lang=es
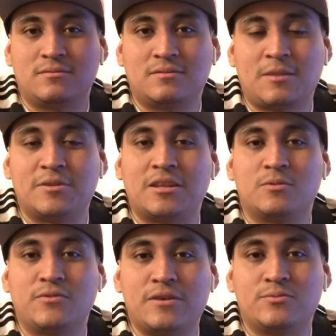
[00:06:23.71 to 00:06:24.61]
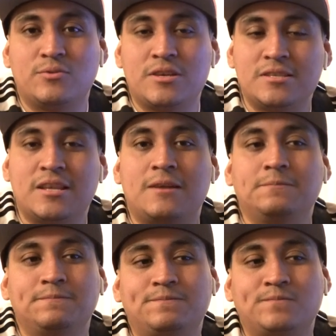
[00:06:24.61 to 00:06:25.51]
También tenemos Facebook, Instagram,
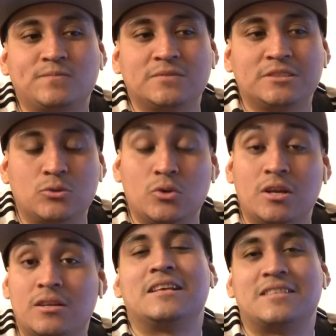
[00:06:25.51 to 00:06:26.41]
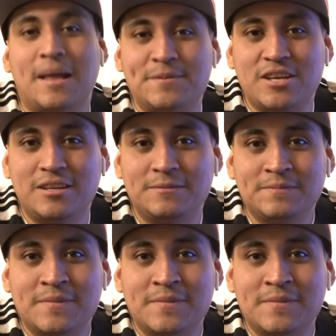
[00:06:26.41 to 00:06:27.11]
Twitter, Snapchat.